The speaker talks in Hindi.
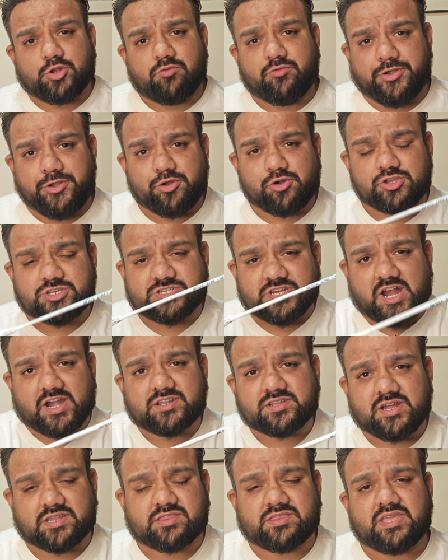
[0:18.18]
चलो वीडियो को
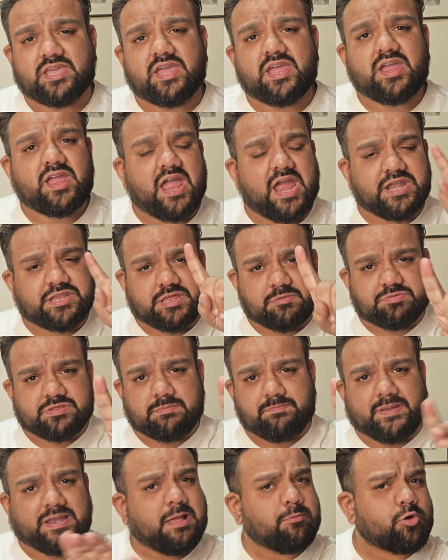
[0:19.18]
स्टार्ट करते हैं एंड
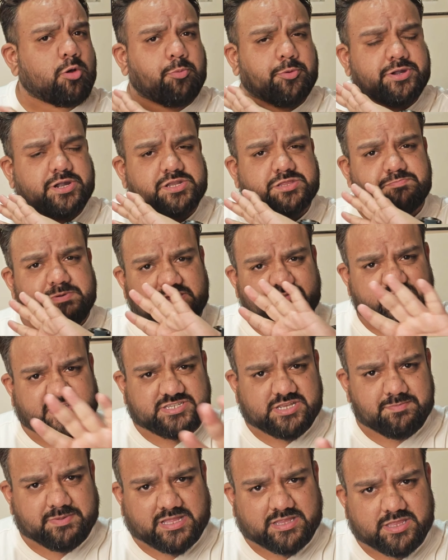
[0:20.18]
सबसे पहले आपको प्रोडक्ट
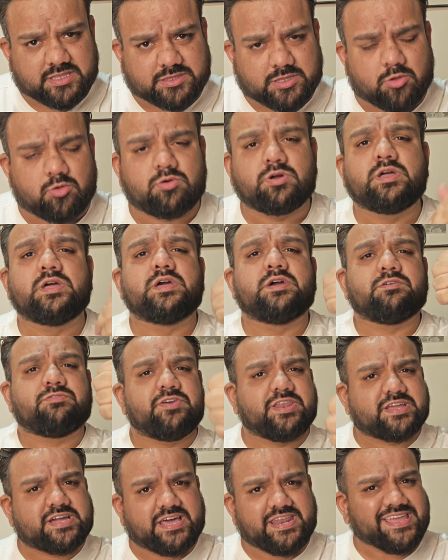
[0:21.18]
स्पेसिफिकेशन बता देता हूं
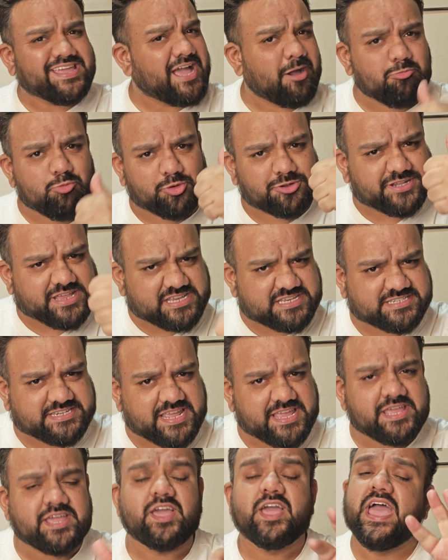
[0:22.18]
फिर करेंगे हम लोग
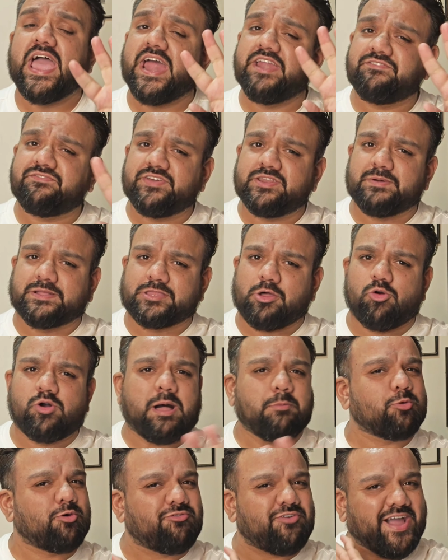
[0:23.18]
टेस्टिंग एंड फिर
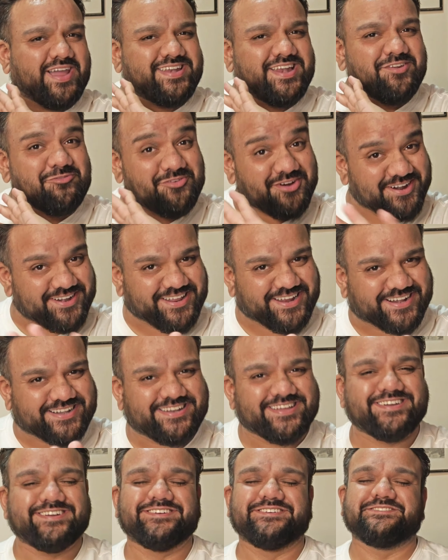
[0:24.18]
बताऊंगा आपको फाइनल
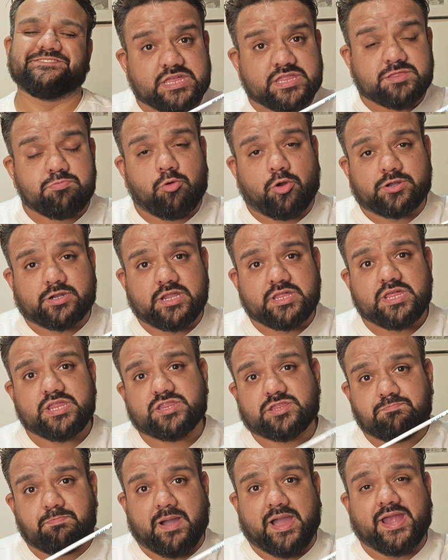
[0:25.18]
वर्डिक्ट दिस मॉडल इज
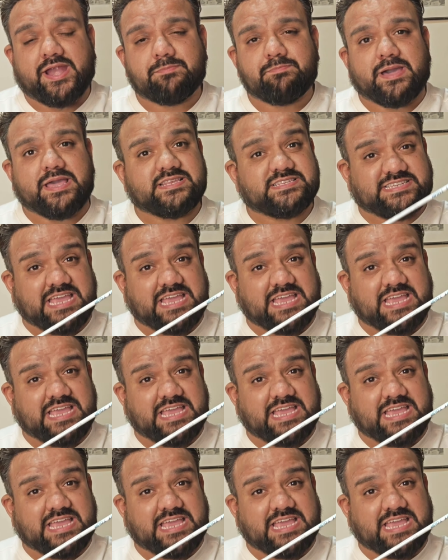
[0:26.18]
इंस्पायर्ड बाय